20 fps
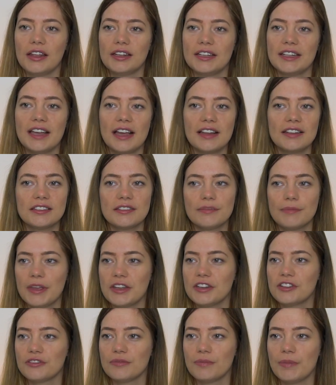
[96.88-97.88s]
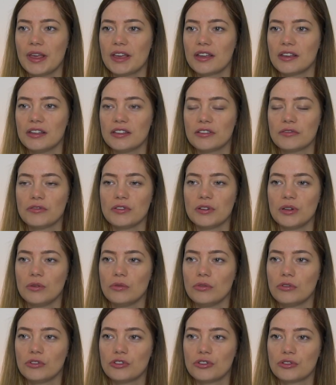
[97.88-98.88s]
die ganze Menschenmenge ist für
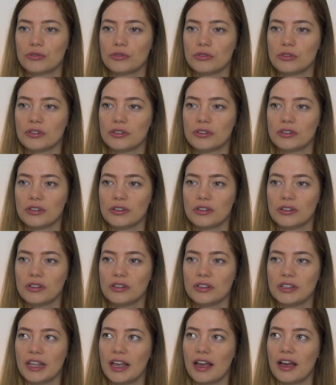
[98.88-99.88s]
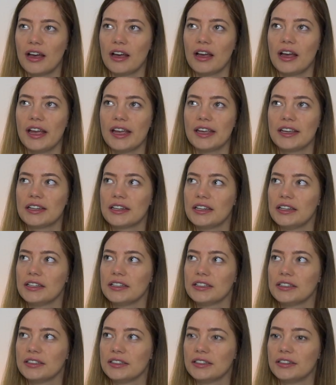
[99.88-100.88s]
den Hund schon, ja,
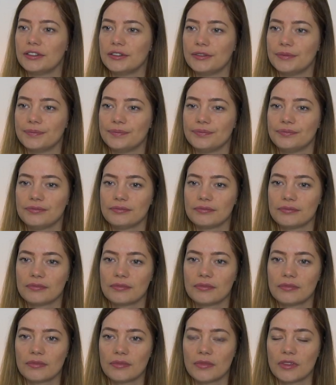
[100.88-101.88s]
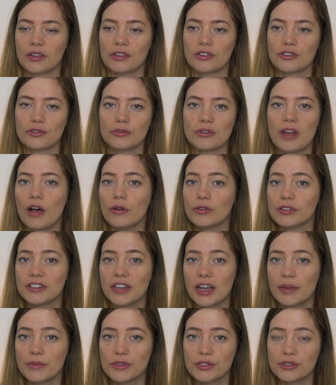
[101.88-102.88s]
eigentlich ähm, schon eine
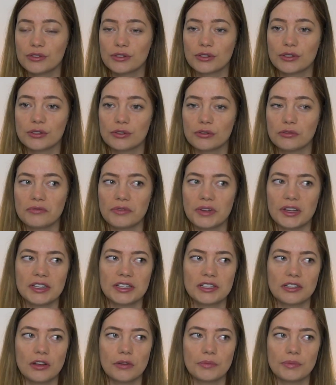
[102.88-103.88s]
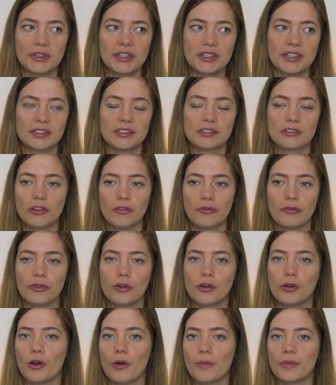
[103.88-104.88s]
Ausnahmesituation, weil ich glaube nicht, dass es oft
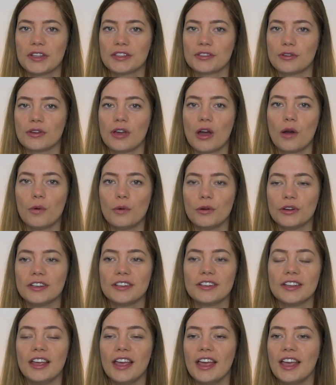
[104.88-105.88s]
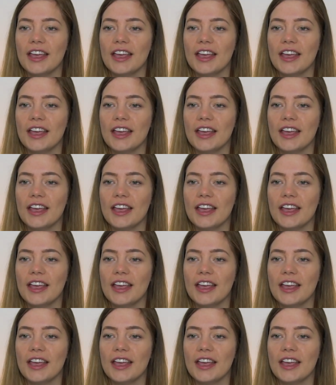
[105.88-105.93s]
vorkommt, dass euer Hund